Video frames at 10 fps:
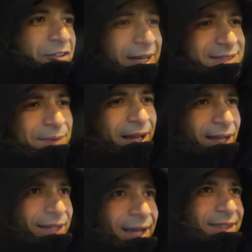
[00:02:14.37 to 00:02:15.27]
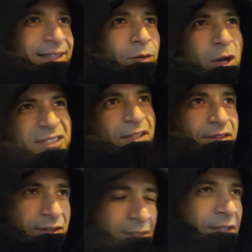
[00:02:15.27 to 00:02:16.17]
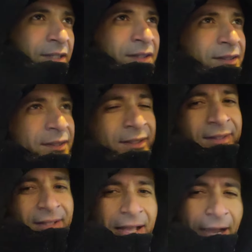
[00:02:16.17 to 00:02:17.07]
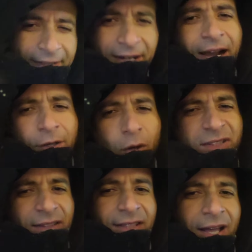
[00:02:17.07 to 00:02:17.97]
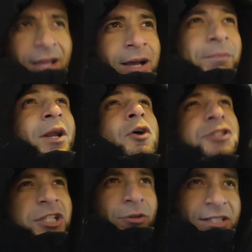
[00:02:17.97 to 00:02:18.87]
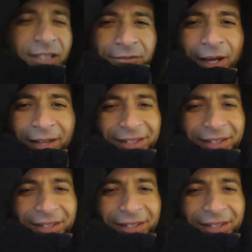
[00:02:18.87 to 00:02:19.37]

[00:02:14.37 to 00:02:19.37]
في ناس بقى يعني وسط احكي لك على الوسط ده ما نخش الوسط بقى